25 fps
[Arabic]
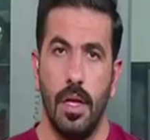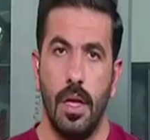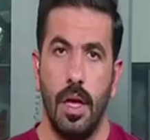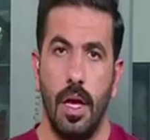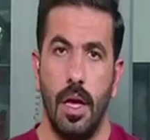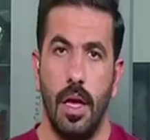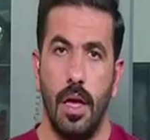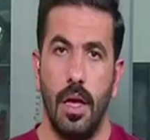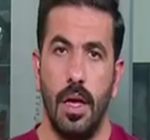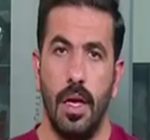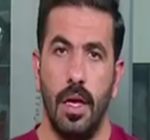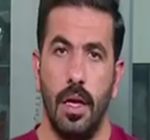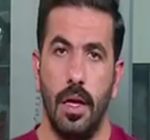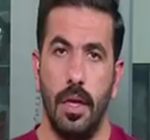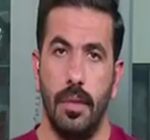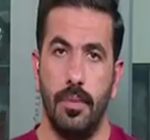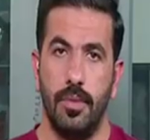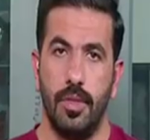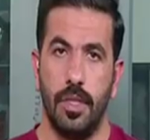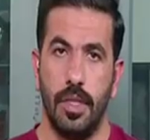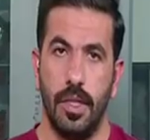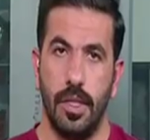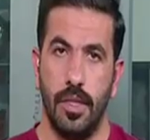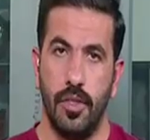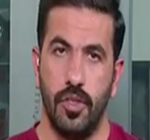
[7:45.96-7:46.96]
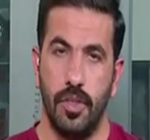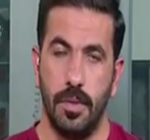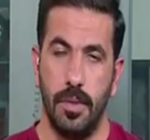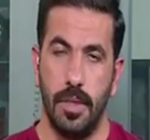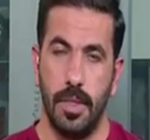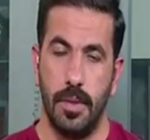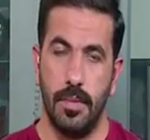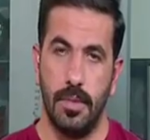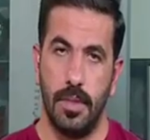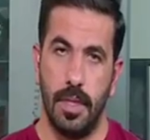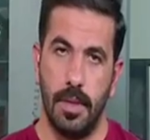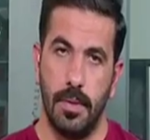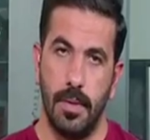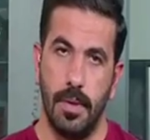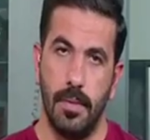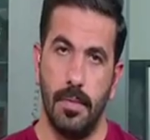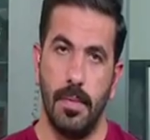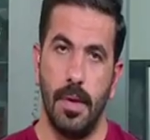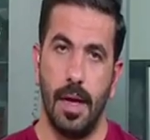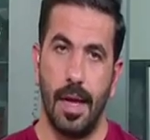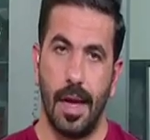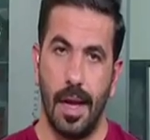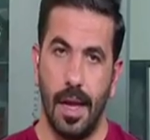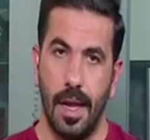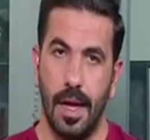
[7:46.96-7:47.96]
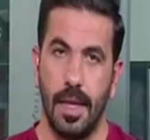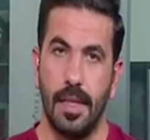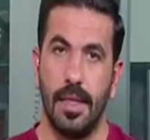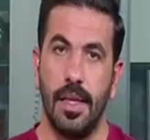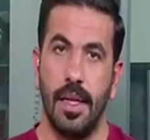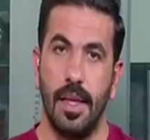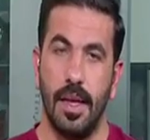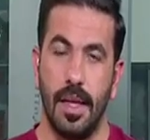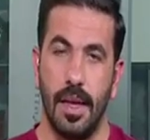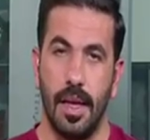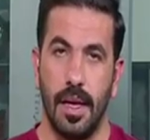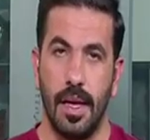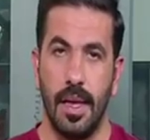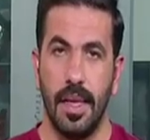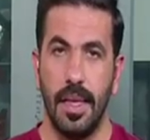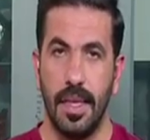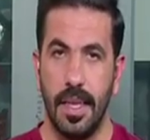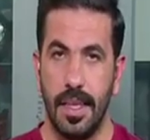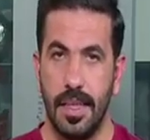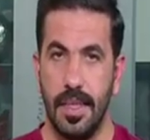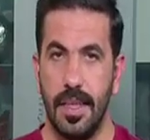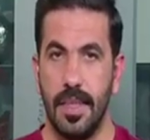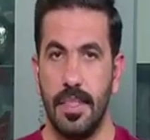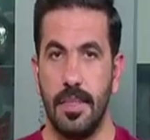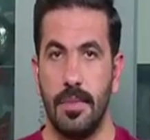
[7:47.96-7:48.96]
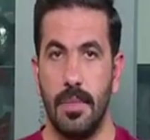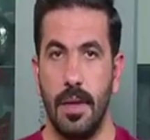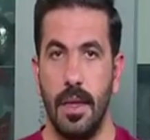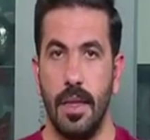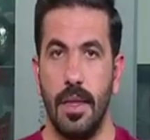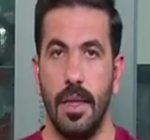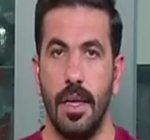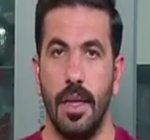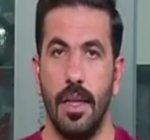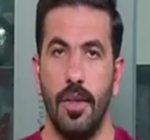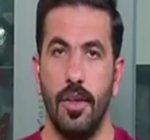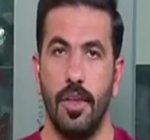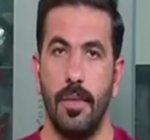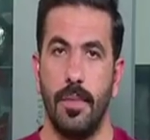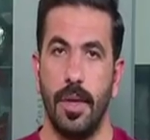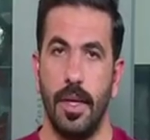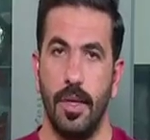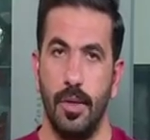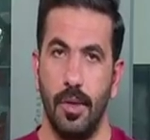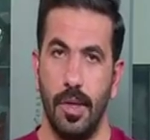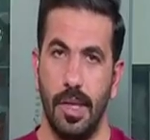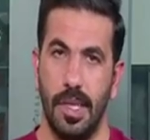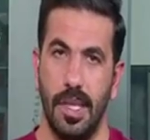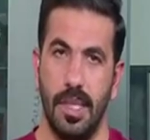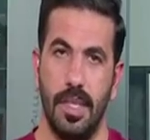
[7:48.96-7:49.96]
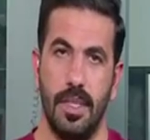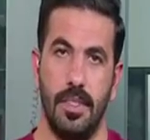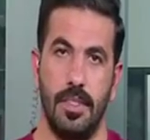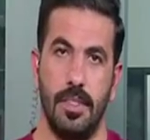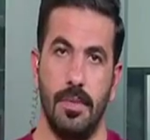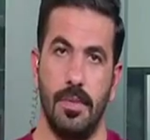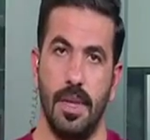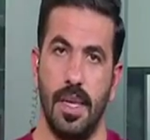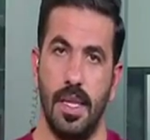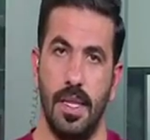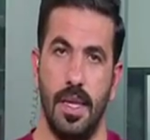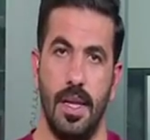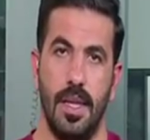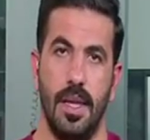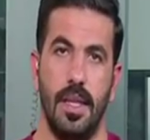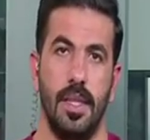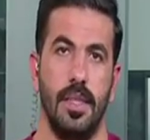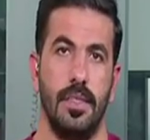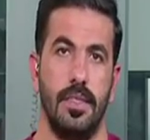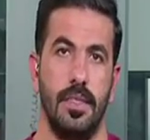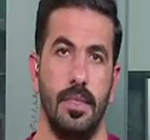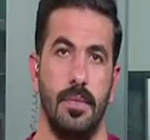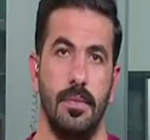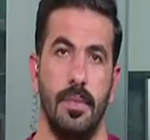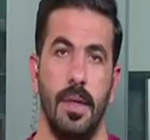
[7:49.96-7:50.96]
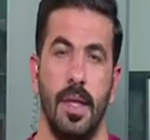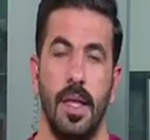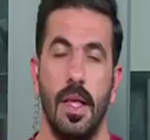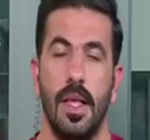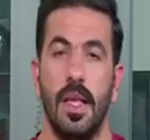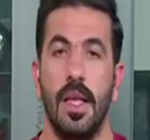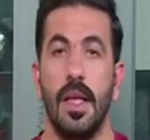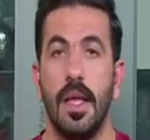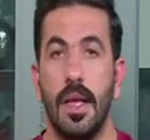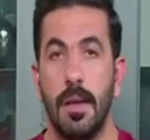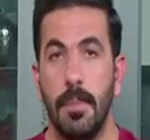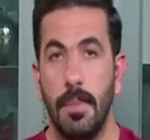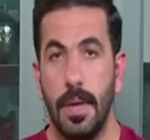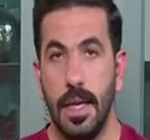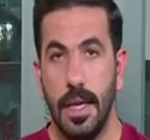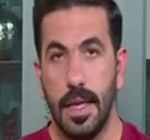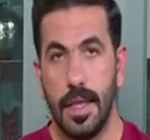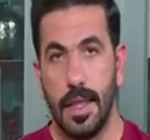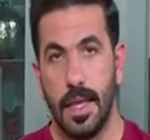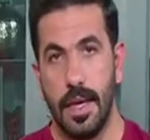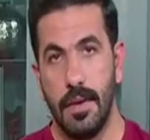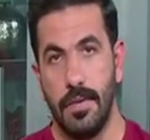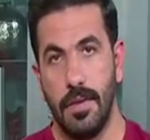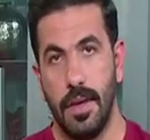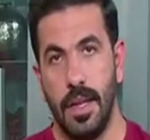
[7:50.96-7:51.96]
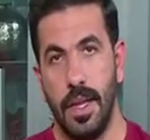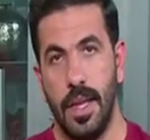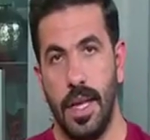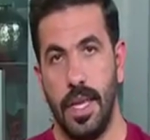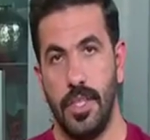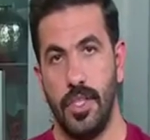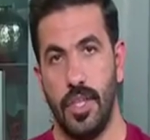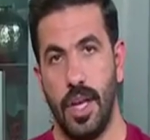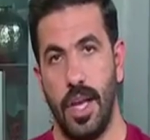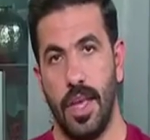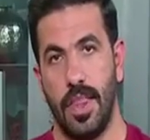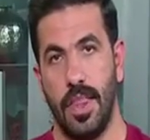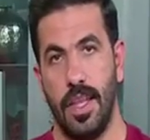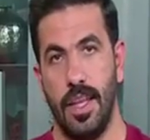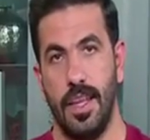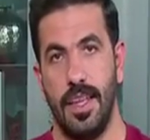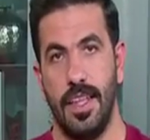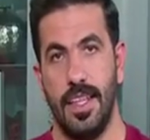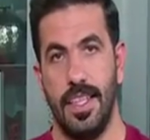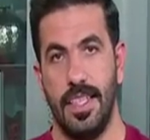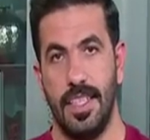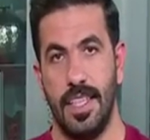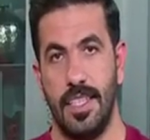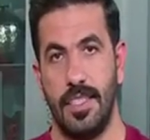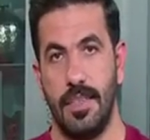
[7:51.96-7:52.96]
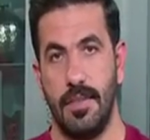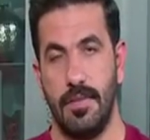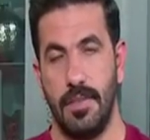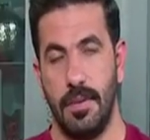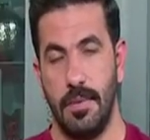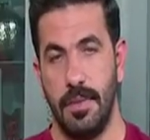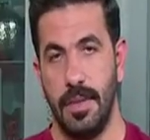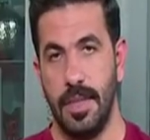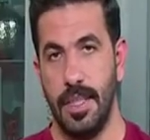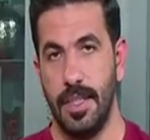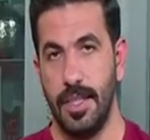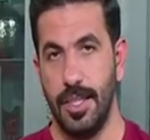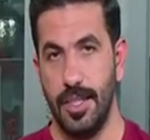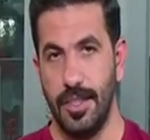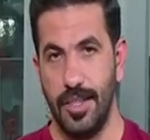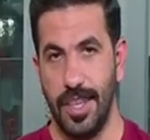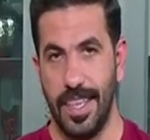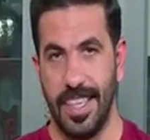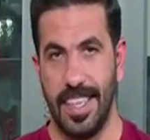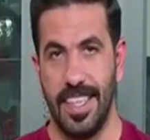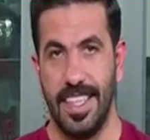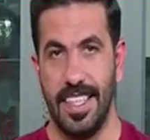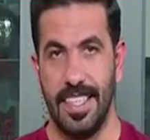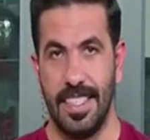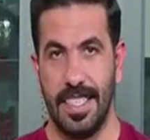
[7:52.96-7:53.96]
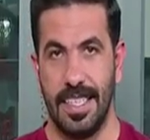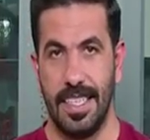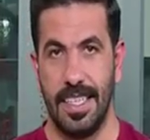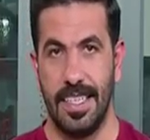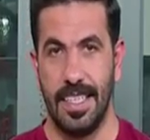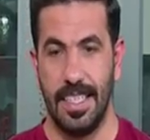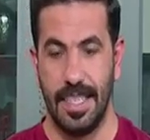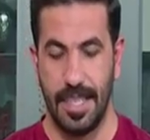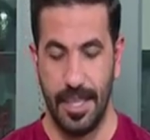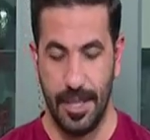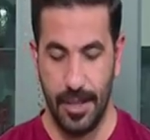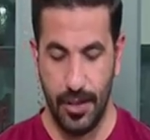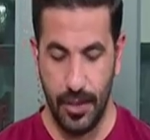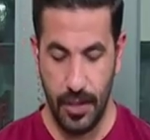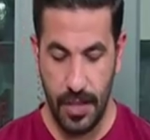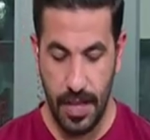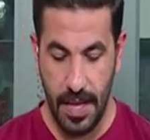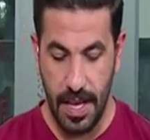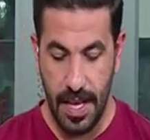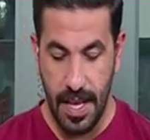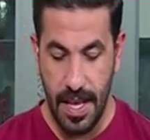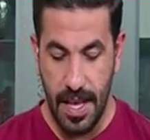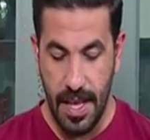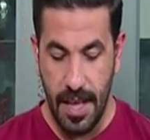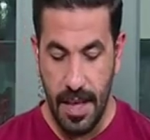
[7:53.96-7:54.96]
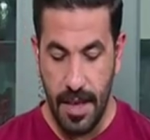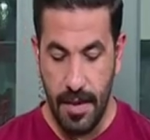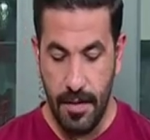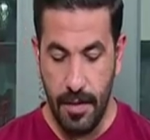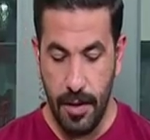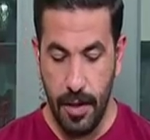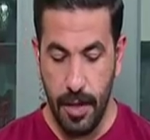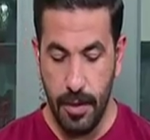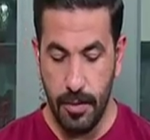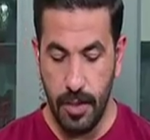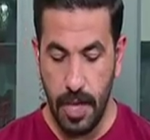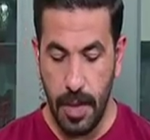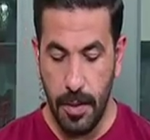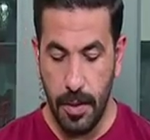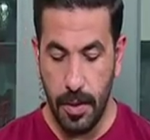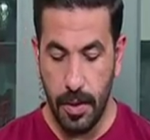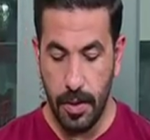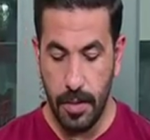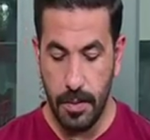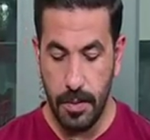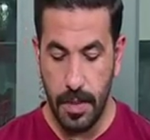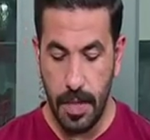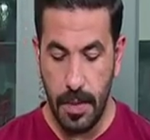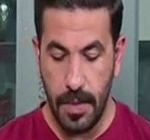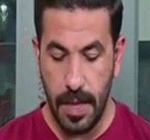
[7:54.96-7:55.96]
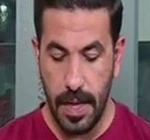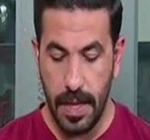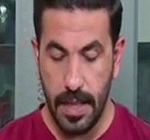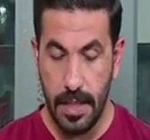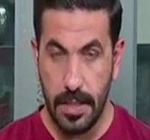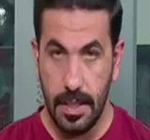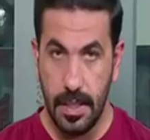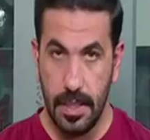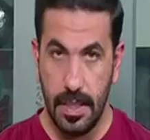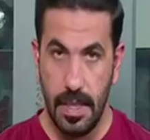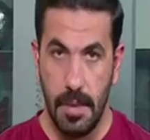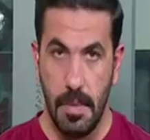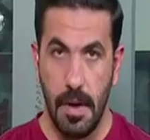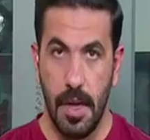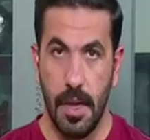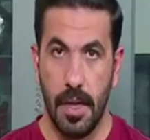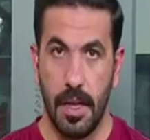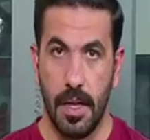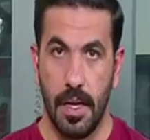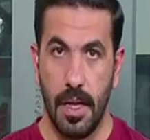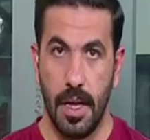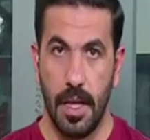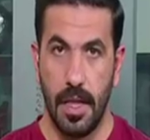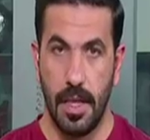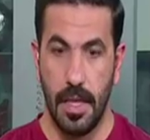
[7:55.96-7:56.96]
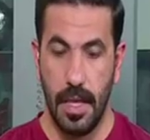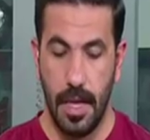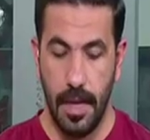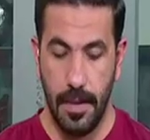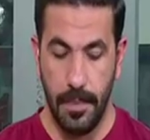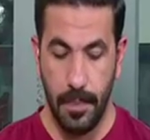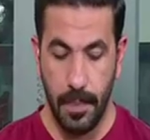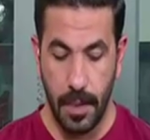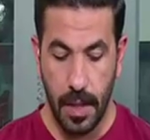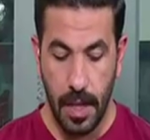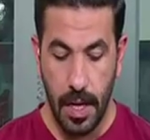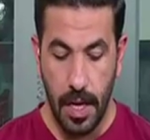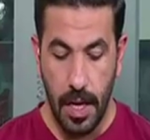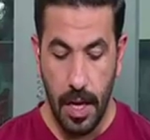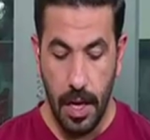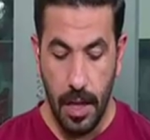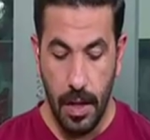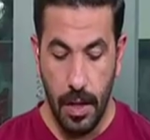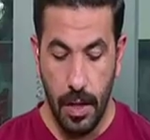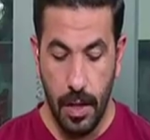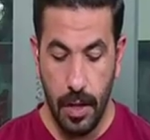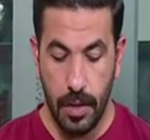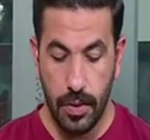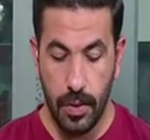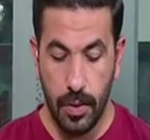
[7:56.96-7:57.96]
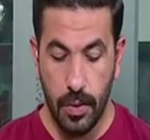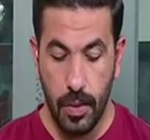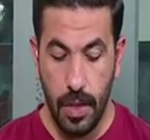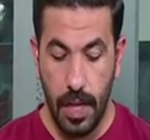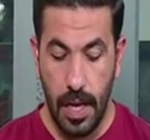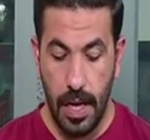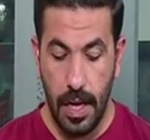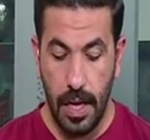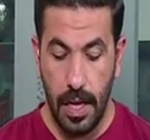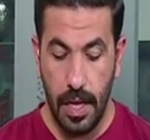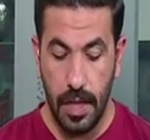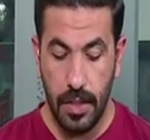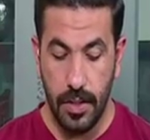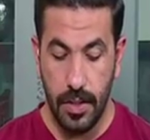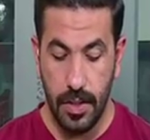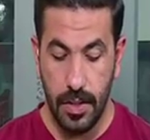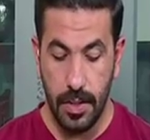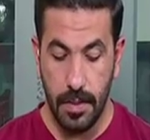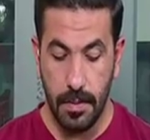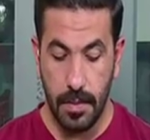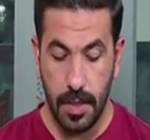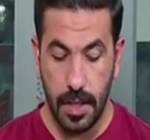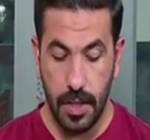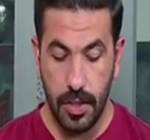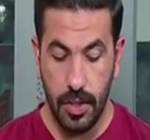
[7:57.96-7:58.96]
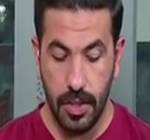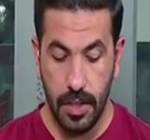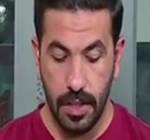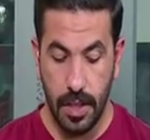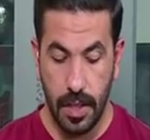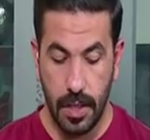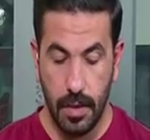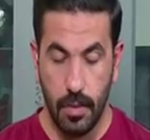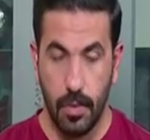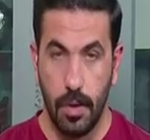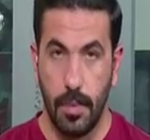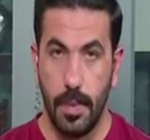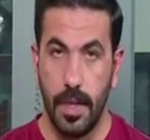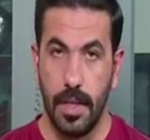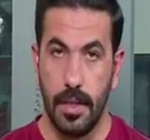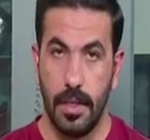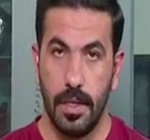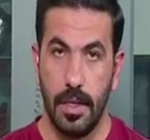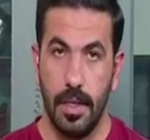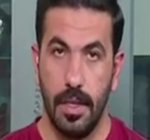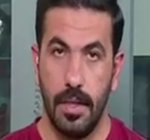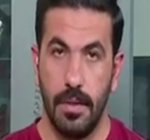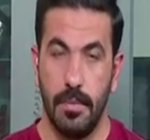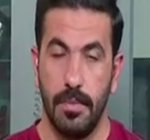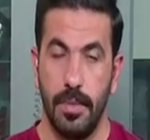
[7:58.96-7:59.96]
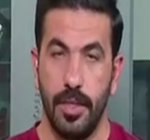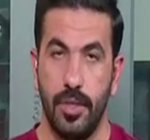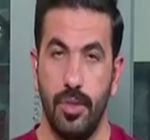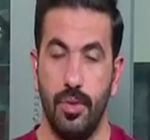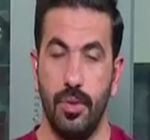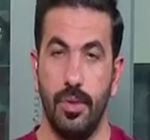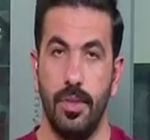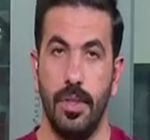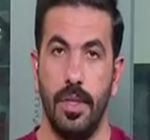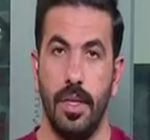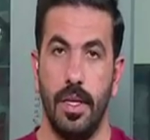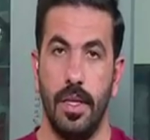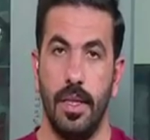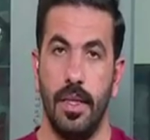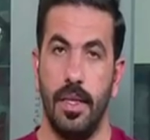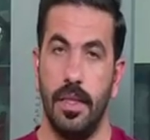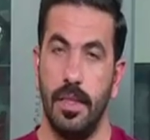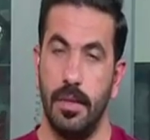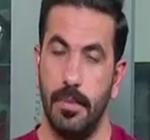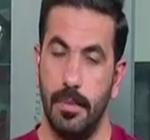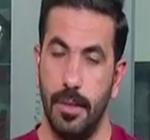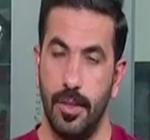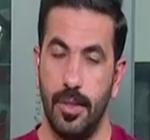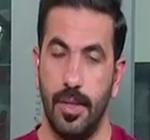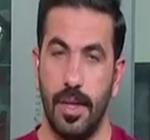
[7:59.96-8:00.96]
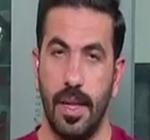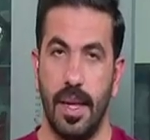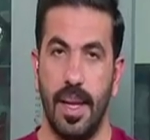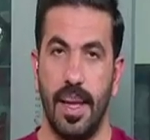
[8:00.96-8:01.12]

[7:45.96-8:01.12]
آه، بشكل كبير بسبب اكلاتنا العراقيه الدسمه اللي هي اليوم ريوقنا دسم غدانا دسم بالاضافه للعشاء ايضا دسم فبالنتيجه اكيد صار عندنا كرش فاليوم جايب لكم تمارين ست تمارين رياضيه للحصول على جسم رشيق وبطن مشدوده بسرعه